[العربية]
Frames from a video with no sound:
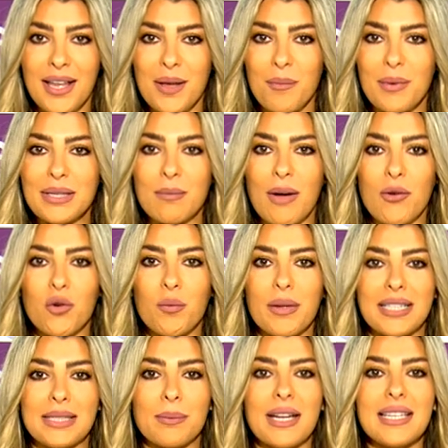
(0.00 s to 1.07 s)
بس مع كوب
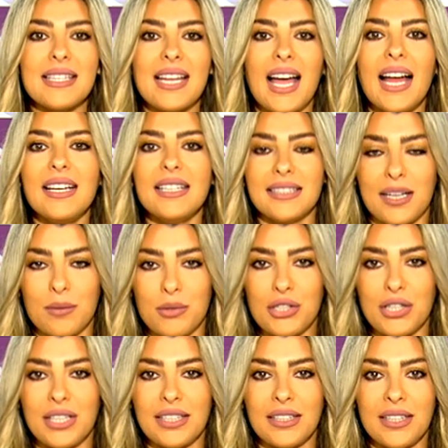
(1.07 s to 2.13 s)
اكسبرس انحلت
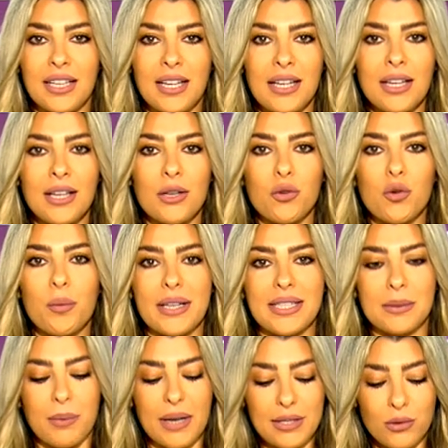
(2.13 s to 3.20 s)
هالمشكله كوب
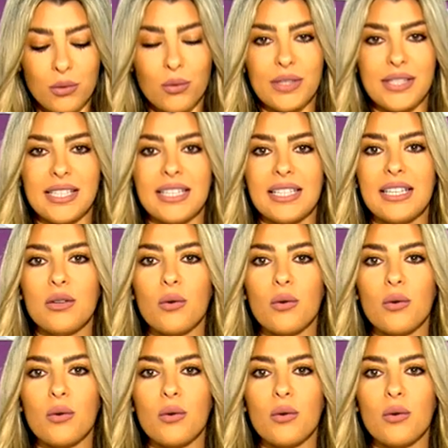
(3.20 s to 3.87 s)
اكسبريس هو سكين